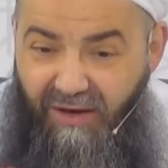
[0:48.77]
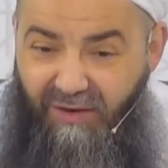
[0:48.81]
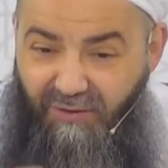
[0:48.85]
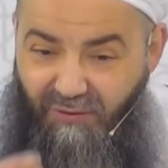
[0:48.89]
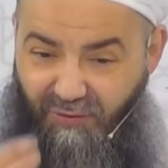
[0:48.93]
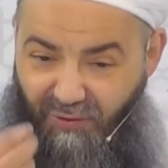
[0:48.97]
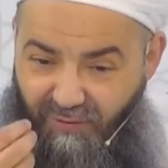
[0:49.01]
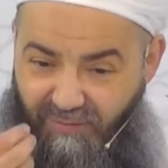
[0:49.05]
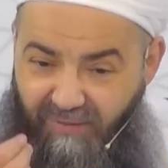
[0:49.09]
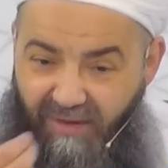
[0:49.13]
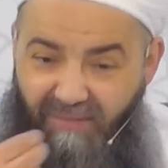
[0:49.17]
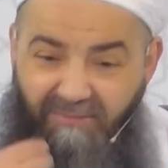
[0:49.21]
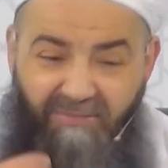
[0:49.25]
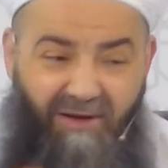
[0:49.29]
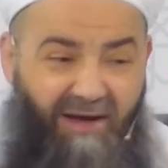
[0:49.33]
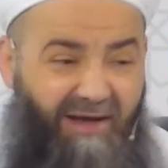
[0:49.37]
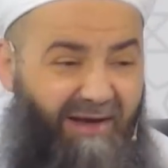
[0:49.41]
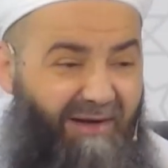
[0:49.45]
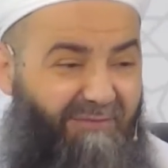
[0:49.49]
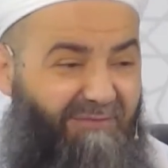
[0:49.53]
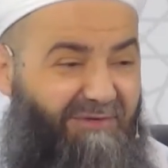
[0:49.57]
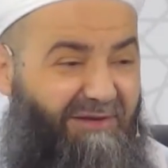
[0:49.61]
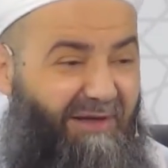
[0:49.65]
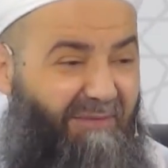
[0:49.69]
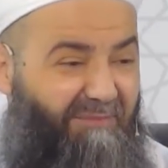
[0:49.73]
Kurban
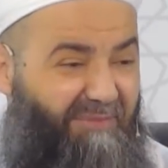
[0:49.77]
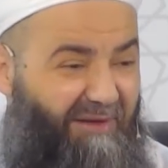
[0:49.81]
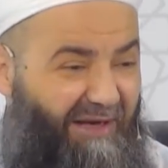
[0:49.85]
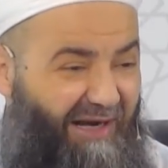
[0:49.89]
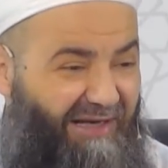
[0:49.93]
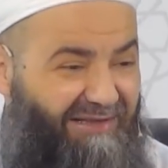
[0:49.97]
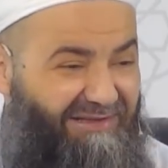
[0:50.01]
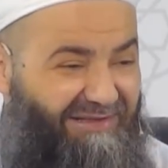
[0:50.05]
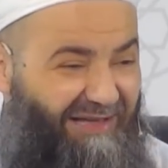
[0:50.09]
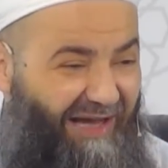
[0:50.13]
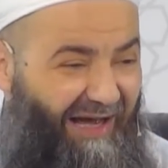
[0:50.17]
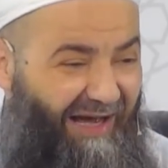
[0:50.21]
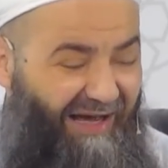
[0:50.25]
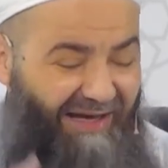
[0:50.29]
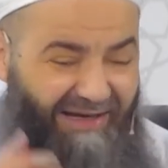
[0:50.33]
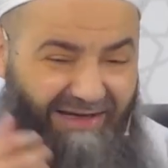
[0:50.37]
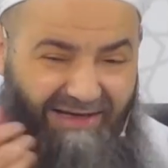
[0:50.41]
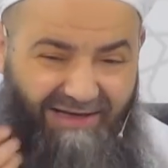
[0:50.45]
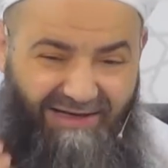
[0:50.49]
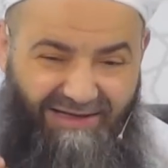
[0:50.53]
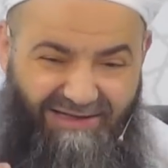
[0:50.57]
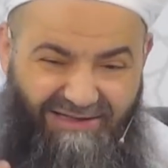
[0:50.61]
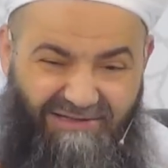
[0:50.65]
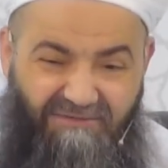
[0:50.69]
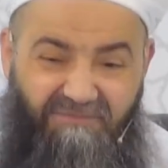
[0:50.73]
Bayramı'nda biraz daha
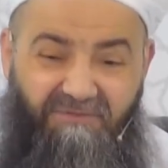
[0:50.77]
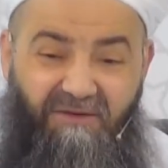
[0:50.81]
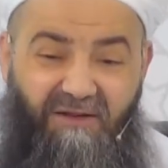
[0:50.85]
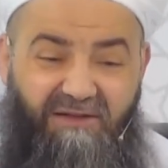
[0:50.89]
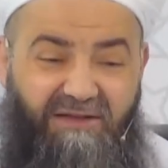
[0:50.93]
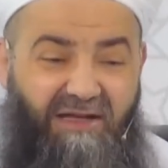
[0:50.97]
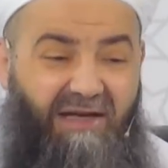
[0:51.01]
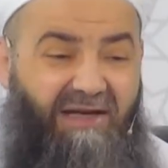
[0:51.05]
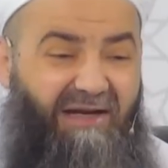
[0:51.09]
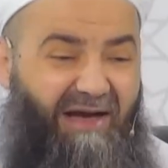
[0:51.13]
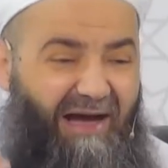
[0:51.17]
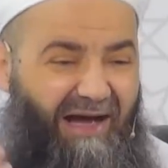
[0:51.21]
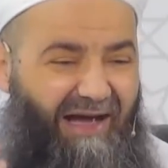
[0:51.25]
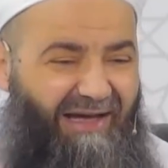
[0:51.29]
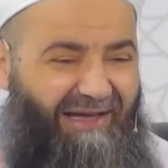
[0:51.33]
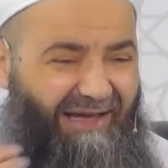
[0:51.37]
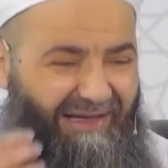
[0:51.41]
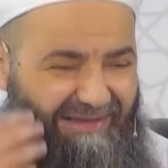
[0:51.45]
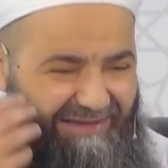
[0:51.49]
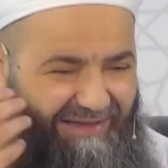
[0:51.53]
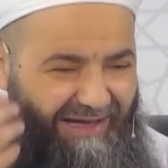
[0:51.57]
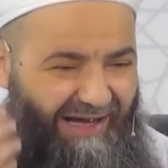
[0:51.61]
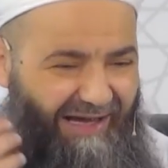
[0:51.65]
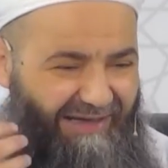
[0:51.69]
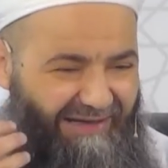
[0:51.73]
hıffete
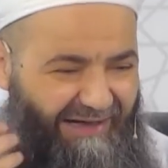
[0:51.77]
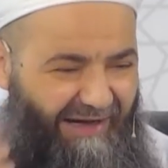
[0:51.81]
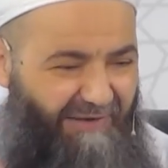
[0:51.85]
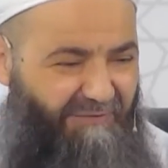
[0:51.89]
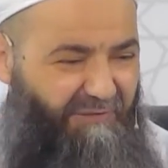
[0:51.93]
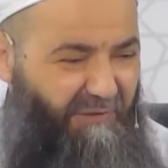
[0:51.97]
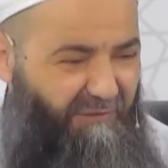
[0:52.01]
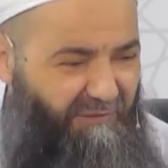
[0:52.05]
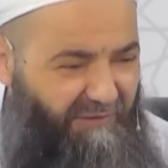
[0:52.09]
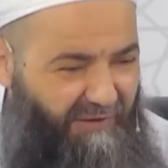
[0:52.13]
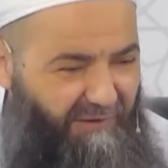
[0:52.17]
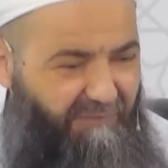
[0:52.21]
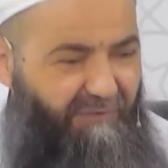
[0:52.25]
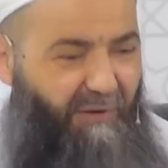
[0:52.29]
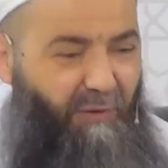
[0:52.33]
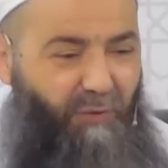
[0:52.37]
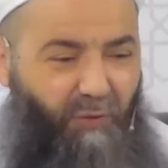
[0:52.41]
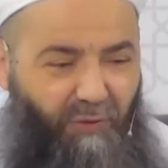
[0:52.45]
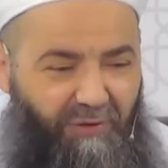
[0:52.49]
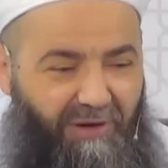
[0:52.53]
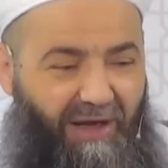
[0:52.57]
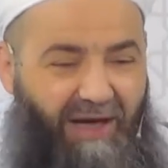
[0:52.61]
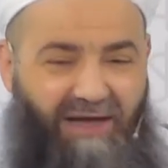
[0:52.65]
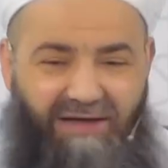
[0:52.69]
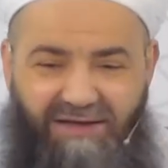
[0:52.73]
riayet, yani hafiflik ve
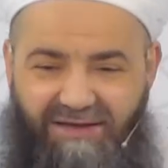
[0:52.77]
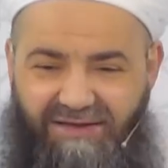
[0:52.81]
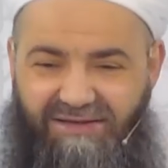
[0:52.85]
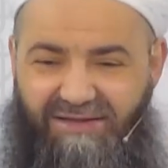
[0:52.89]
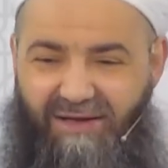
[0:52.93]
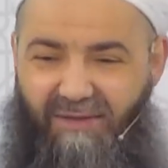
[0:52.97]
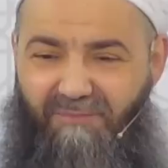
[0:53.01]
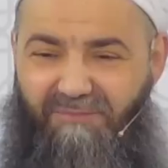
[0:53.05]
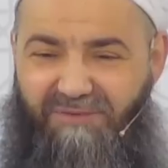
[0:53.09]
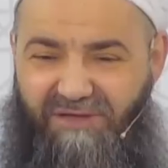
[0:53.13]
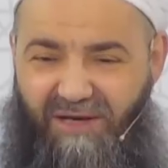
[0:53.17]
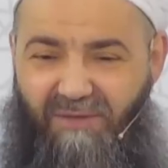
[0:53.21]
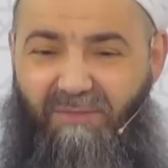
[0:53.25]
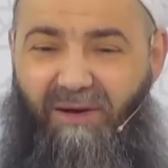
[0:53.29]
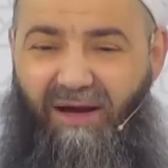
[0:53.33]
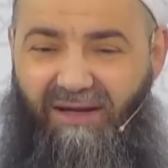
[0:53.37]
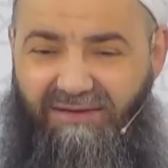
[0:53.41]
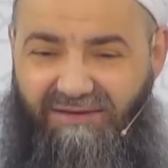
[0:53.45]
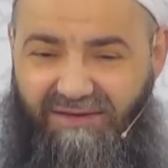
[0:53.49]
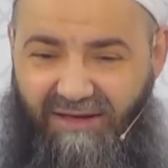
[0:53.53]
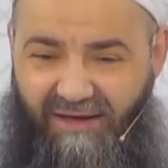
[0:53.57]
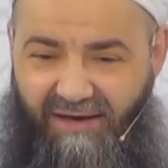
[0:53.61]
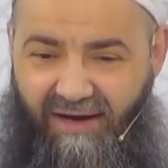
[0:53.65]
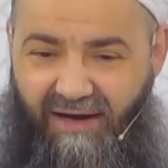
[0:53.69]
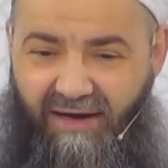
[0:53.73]
kolaylık
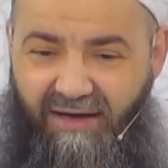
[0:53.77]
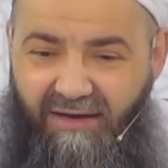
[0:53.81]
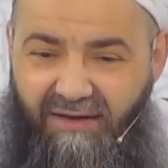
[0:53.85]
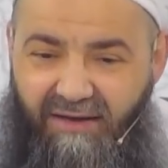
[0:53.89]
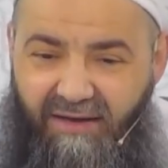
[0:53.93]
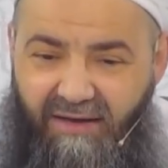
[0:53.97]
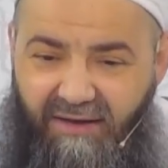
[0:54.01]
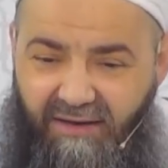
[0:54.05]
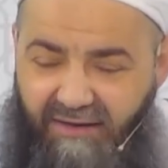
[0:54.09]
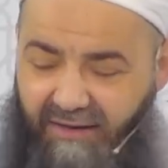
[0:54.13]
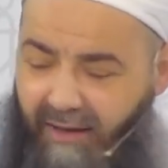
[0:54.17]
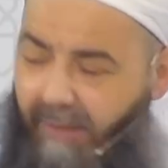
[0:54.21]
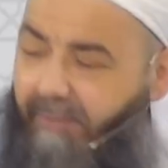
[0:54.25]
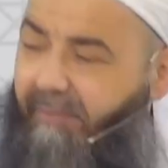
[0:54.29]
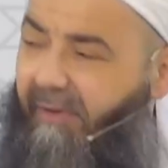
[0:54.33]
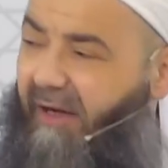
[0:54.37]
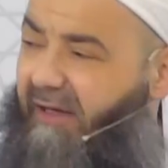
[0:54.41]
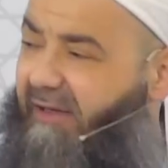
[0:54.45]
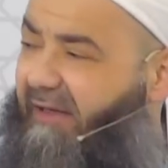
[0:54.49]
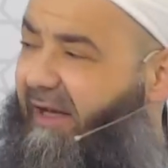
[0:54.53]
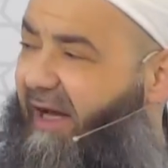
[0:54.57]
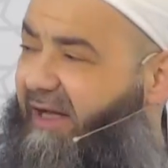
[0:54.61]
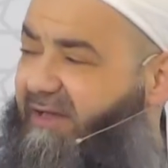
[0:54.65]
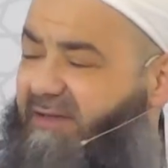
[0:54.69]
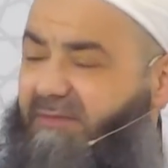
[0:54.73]
cemaatlara
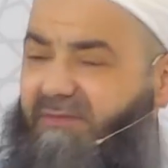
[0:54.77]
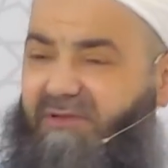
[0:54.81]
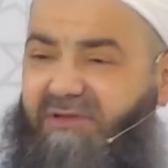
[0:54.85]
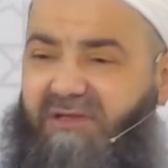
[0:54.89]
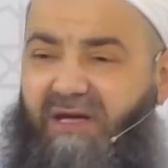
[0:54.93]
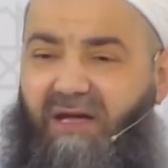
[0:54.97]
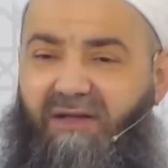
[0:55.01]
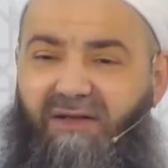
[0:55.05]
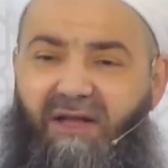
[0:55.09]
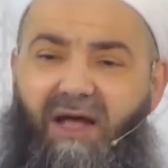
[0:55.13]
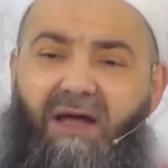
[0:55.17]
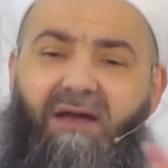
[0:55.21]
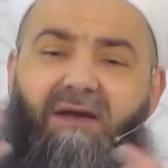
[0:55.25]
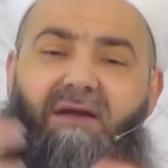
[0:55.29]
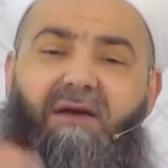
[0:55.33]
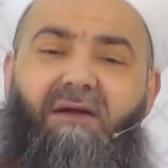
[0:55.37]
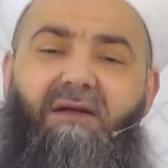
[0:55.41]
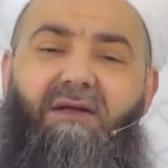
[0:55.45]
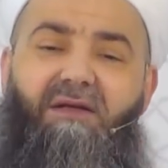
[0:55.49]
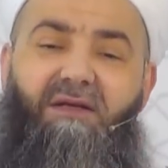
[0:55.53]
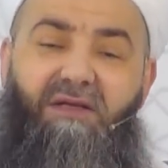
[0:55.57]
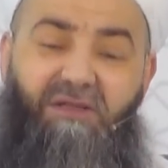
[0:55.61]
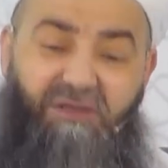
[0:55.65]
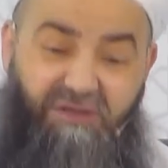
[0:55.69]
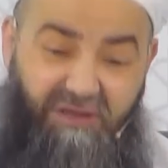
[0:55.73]
yapmak lazım. İnsanlar
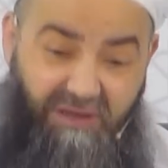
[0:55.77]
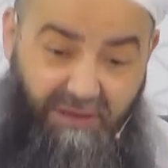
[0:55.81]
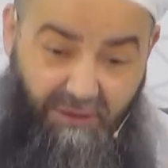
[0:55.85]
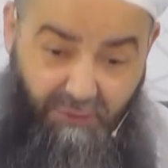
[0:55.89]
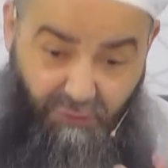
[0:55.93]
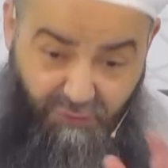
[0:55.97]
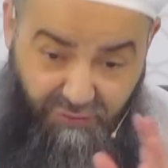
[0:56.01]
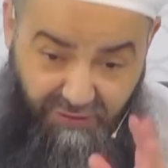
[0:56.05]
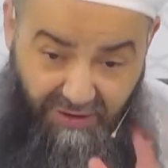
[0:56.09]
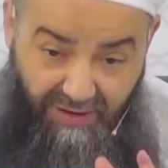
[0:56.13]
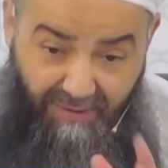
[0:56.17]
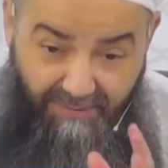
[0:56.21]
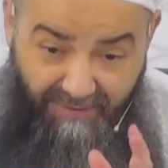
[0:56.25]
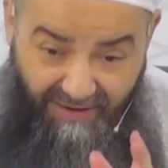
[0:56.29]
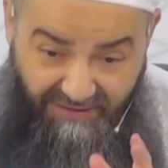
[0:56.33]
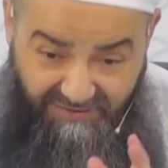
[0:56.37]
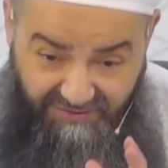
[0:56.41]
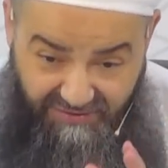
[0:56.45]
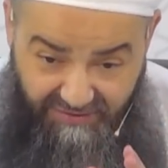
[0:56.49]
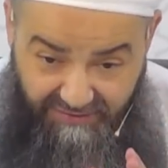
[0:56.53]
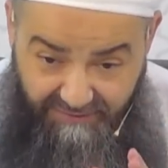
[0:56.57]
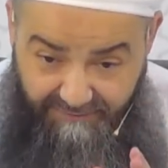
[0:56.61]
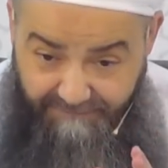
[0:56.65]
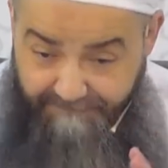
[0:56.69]
İşine gücüne baksın.